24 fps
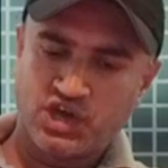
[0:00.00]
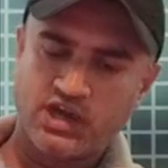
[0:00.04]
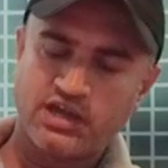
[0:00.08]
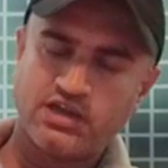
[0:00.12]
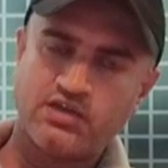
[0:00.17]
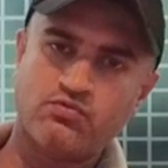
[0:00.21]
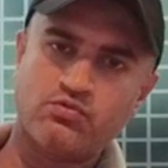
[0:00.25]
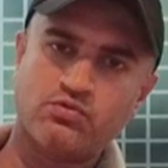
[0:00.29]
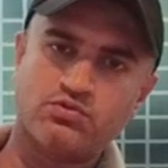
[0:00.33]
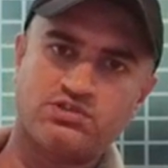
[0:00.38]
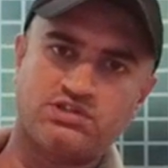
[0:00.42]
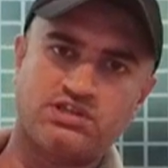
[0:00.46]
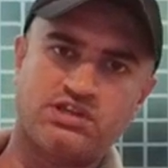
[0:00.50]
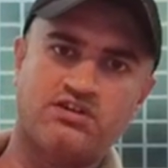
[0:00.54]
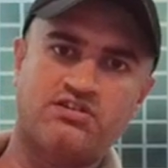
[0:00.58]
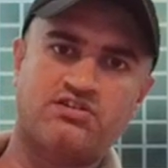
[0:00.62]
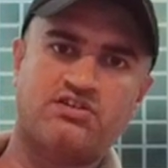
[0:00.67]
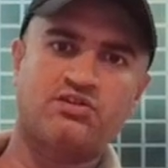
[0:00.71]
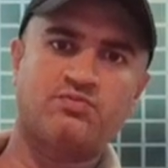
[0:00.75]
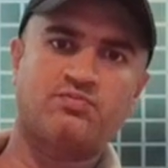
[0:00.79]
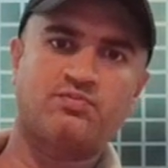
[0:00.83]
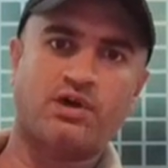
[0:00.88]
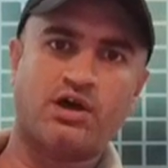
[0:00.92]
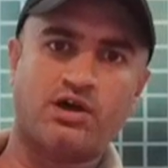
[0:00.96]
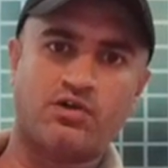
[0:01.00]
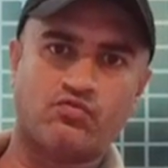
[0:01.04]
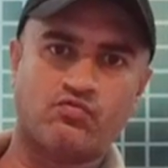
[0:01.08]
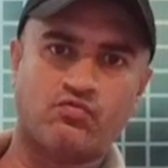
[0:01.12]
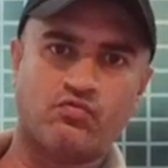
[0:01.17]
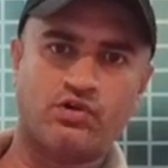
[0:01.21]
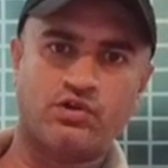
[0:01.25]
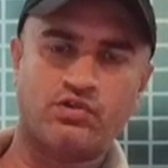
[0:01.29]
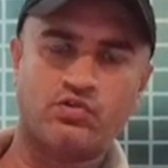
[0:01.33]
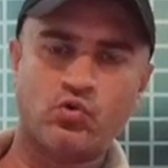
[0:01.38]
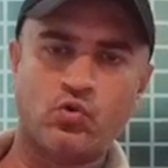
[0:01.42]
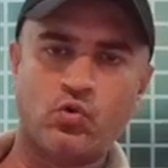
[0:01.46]
चाहे वो सेंट्रल पार्क
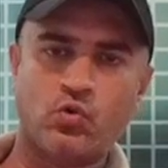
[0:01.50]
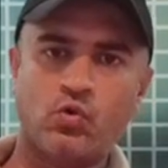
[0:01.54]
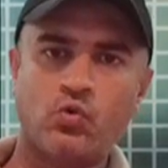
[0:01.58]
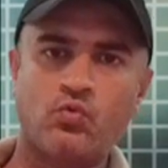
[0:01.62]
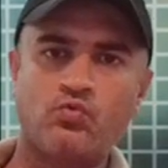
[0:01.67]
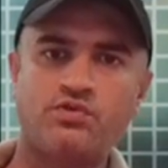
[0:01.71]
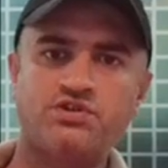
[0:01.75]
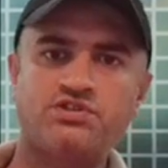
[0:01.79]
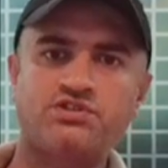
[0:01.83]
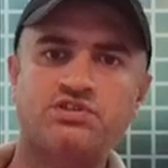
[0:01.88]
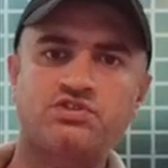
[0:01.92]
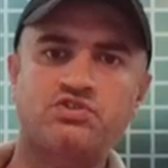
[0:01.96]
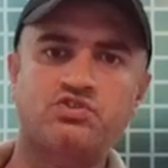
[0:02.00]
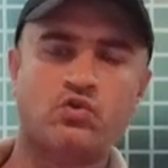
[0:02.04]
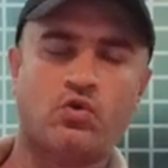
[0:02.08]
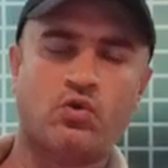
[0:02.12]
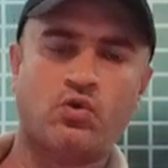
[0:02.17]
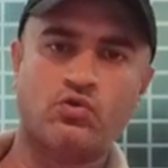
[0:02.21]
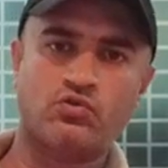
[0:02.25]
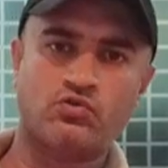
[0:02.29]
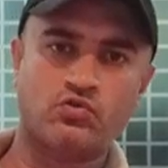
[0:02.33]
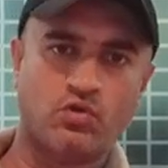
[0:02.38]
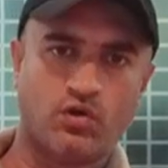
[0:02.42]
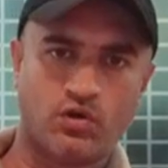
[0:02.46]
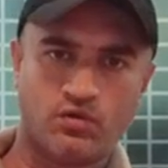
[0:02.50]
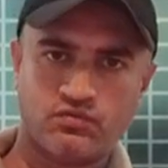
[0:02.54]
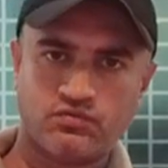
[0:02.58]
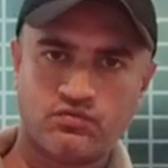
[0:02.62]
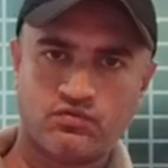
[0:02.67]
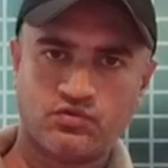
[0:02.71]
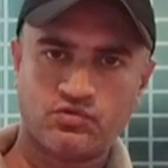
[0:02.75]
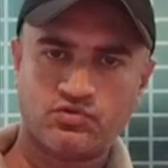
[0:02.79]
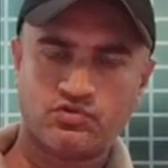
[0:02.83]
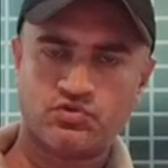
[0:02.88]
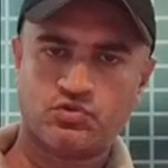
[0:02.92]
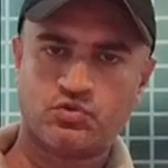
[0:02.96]
वन हो विच इज़ ऑन गोल्फ
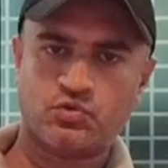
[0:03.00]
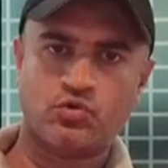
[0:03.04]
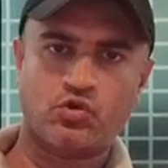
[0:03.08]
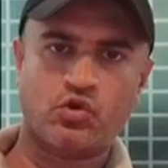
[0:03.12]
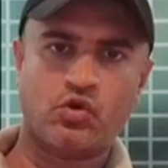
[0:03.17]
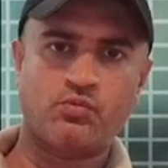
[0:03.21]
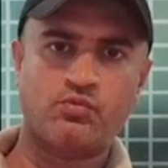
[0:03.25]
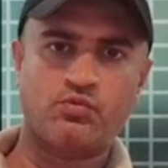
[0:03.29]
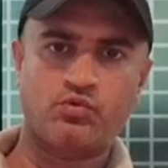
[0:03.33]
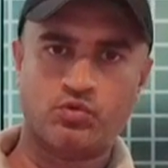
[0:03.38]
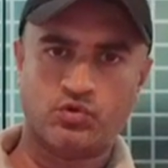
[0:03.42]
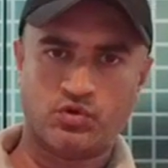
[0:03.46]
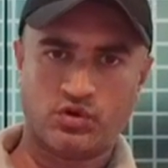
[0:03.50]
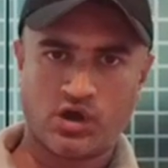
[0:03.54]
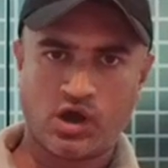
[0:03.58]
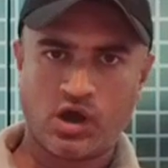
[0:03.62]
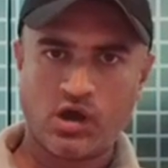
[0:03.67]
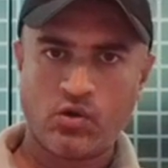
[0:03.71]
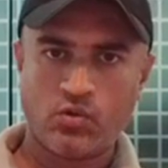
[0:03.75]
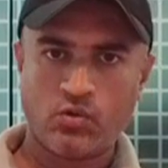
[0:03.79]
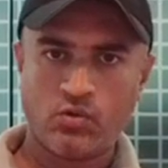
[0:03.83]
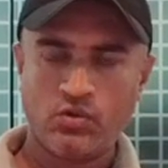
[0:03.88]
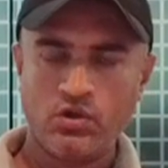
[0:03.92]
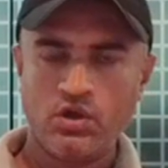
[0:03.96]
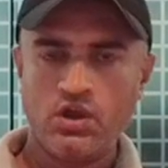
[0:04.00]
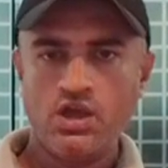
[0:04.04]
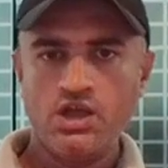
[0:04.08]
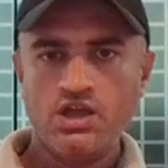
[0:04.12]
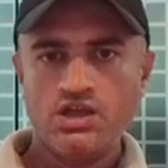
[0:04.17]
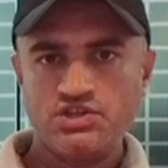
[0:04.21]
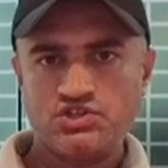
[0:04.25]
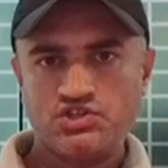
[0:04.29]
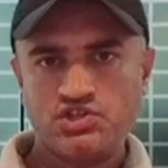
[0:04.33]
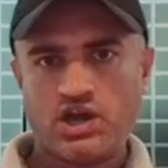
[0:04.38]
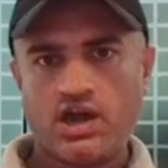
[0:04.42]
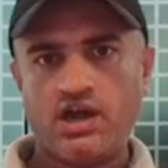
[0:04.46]
कोर्स रोड ऑफ गुड़गांव
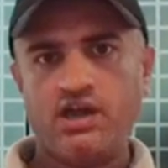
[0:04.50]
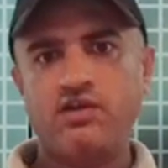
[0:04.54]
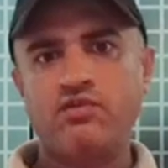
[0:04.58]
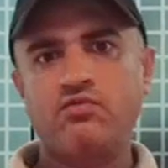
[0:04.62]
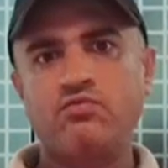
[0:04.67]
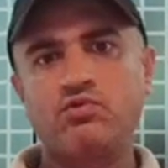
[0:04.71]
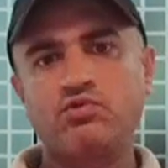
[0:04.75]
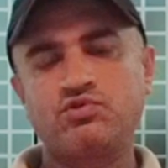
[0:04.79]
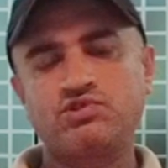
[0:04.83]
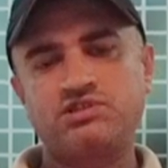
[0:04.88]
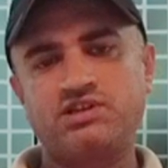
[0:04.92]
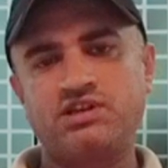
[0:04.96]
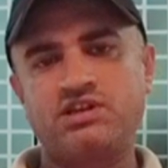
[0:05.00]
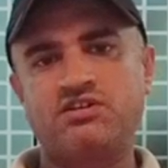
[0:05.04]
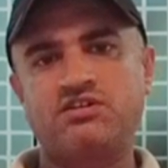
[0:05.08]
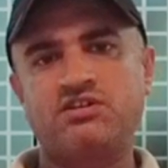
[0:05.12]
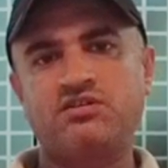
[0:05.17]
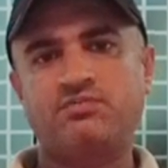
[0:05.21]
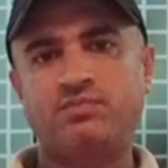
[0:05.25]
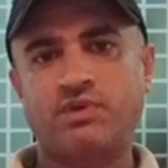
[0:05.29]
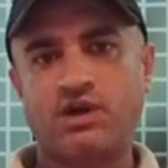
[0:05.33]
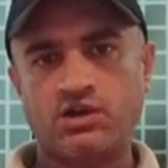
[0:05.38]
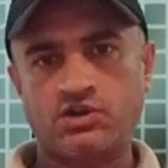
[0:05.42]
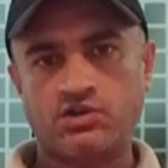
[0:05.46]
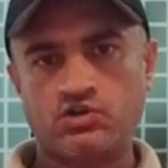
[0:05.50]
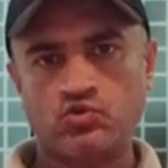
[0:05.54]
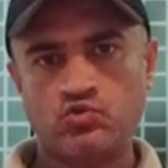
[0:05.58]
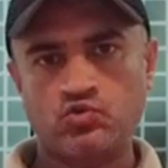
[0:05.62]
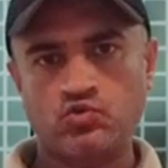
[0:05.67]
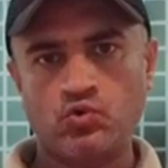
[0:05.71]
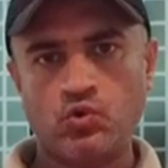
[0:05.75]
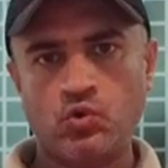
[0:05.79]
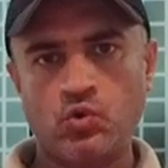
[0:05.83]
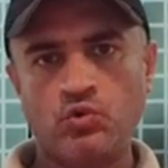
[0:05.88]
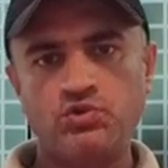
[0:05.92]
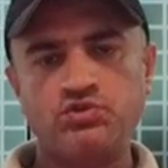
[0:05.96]
चाहे वो सेंट्रल पार्क
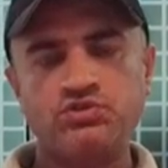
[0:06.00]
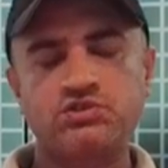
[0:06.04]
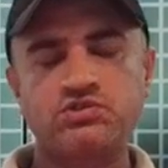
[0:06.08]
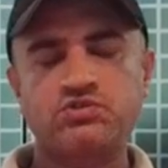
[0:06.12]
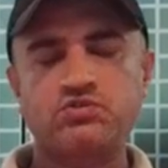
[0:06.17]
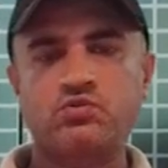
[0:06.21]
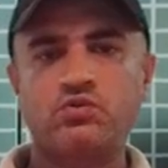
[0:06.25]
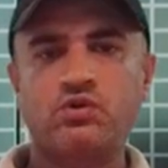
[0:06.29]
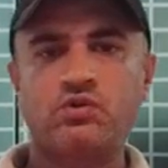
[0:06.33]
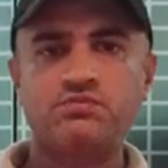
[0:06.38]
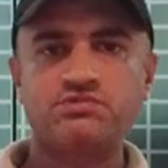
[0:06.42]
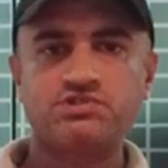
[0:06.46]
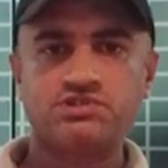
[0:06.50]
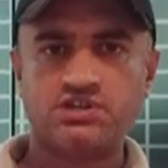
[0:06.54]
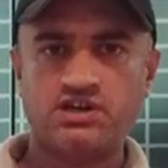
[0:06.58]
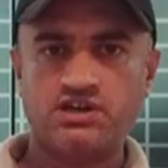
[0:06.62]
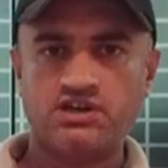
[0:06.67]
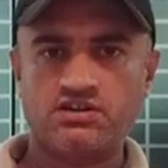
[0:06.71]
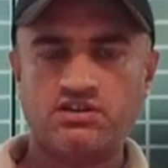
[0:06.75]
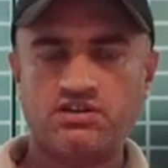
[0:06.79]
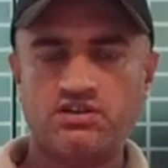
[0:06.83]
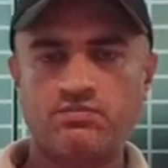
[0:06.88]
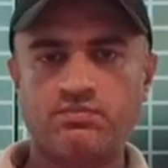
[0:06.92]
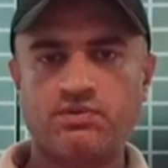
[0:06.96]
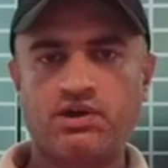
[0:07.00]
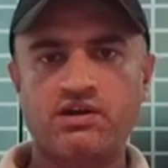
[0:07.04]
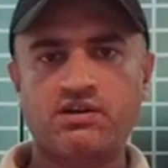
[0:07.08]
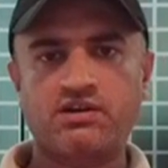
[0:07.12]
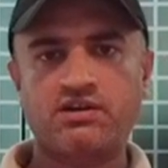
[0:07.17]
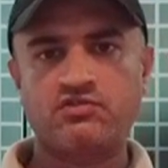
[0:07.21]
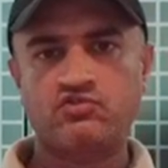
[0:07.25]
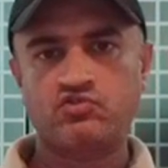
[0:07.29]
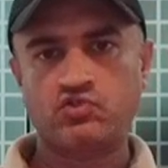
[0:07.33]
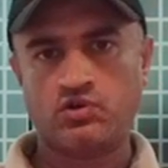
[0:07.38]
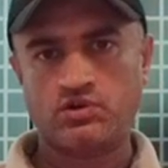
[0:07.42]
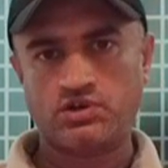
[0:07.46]
टू हो जिसको हम सेंट्रल पार्क
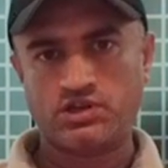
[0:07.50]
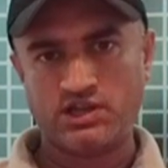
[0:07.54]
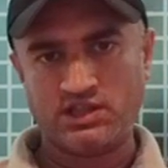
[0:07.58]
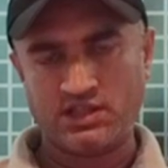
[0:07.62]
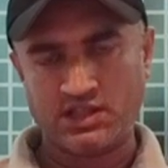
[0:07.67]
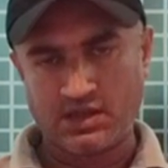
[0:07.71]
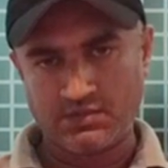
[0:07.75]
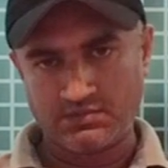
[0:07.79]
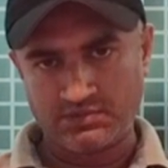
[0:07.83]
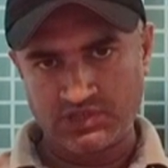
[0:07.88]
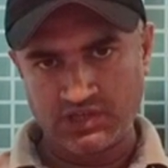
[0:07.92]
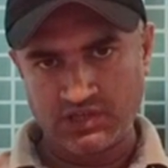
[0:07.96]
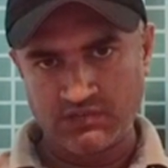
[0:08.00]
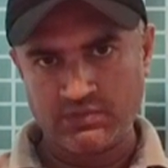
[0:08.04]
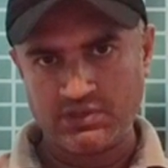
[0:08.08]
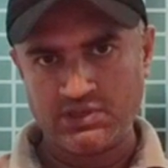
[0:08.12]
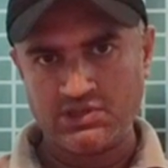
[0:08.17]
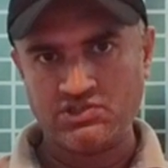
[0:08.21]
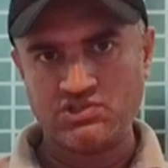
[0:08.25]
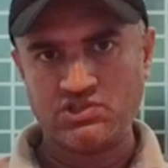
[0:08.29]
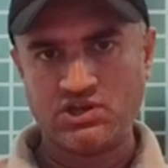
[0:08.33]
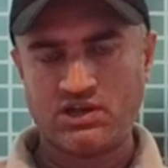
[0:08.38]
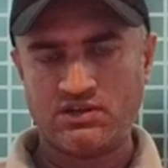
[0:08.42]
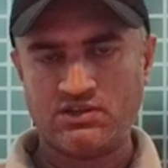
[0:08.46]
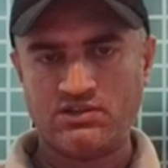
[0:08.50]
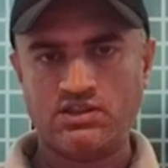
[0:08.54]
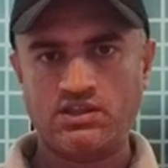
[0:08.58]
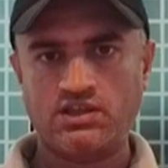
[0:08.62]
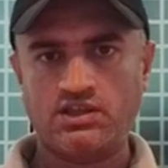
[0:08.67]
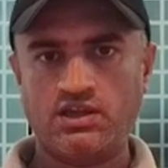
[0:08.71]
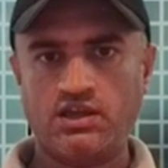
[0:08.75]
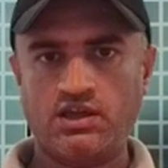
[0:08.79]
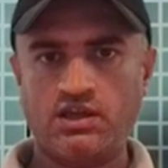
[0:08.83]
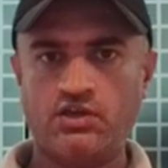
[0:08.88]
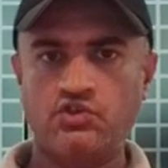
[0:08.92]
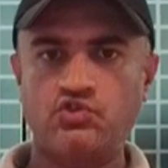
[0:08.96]
रिजॉर्ट के नाम से भी
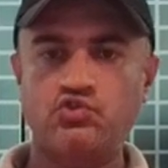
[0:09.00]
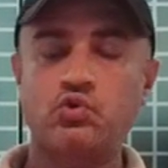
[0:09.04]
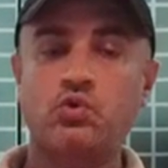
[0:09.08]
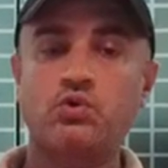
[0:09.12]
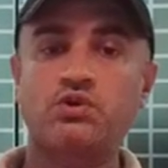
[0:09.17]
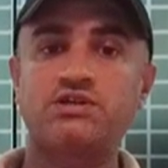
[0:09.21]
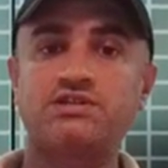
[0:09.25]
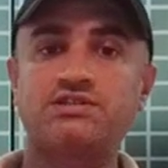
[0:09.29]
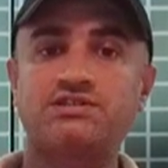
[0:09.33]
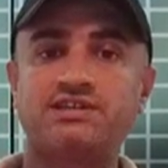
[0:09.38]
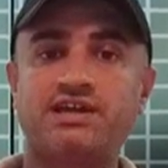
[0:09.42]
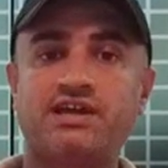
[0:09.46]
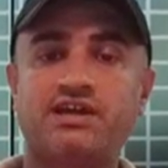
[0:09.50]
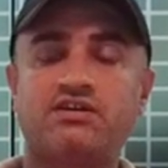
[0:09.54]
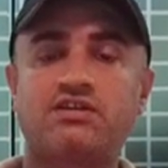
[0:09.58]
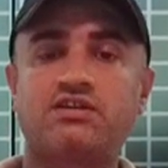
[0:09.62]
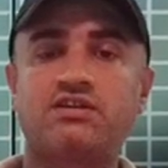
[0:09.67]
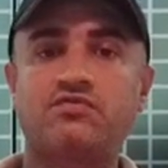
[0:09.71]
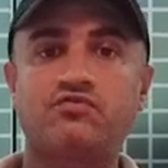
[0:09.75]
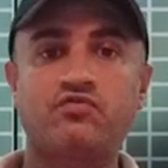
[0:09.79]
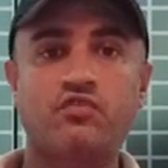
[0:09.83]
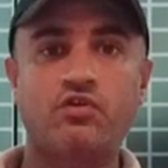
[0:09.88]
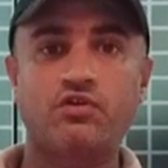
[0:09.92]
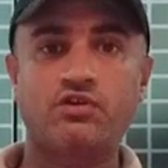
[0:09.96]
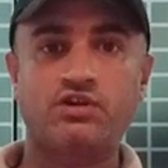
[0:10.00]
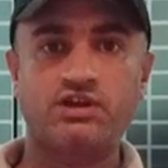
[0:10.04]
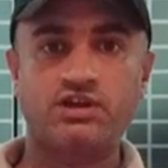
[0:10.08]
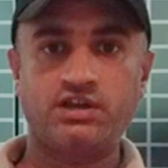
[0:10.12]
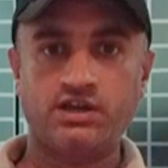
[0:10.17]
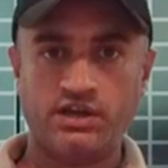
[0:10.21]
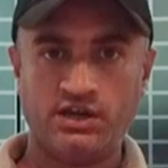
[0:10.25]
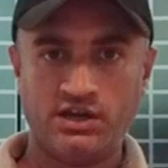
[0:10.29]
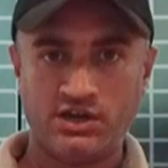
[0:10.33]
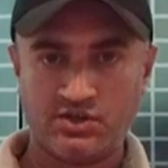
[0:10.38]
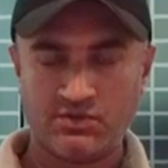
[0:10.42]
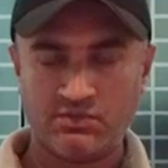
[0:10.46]
जानते हैं जो कि सेक्टर
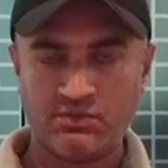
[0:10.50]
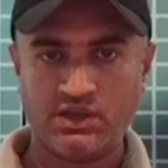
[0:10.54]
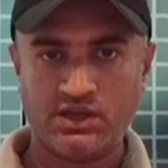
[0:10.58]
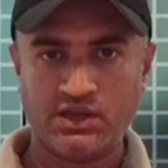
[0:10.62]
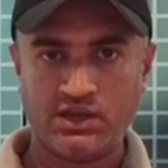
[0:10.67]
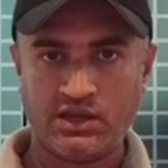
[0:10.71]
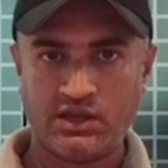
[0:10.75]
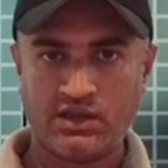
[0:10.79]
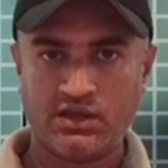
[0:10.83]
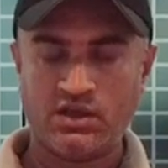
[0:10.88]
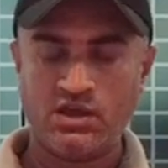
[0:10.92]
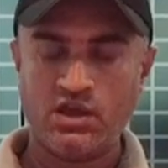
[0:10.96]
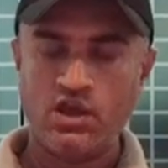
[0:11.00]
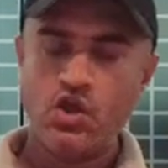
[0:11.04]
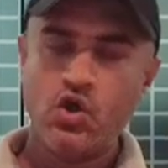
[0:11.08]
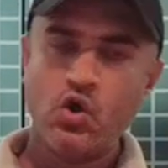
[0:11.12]
48 में है